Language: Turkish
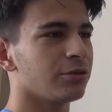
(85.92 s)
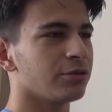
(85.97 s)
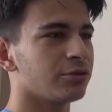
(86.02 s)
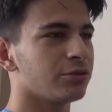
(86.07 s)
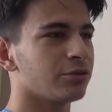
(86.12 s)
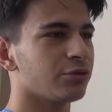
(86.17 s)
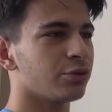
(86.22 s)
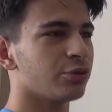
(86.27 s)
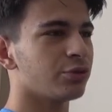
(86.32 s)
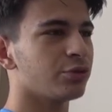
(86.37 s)

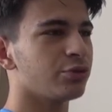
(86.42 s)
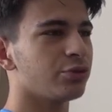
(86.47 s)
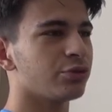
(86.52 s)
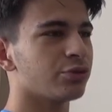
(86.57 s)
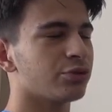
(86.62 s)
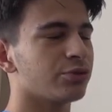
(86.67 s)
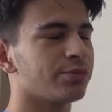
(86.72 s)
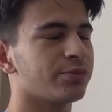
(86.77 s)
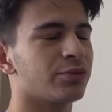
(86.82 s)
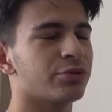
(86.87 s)
Doğru
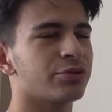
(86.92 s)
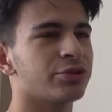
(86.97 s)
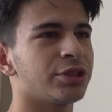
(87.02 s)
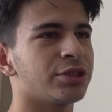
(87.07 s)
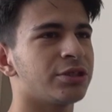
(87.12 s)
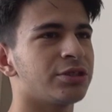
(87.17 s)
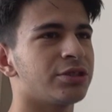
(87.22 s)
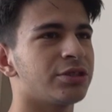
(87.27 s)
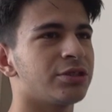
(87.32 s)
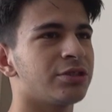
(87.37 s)
dürüst sporcu
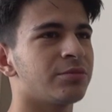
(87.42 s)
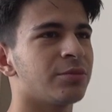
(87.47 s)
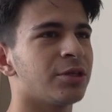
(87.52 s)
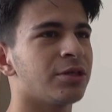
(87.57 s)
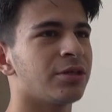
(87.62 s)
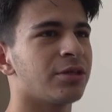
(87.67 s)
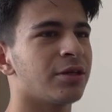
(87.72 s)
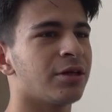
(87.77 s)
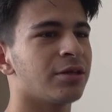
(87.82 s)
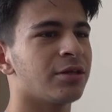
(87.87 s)

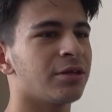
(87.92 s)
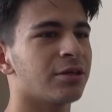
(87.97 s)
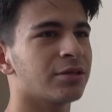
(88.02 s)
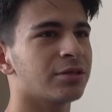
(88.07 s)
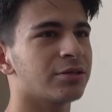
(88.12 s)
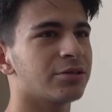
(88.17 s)
yetiştirmeler, ahlaklı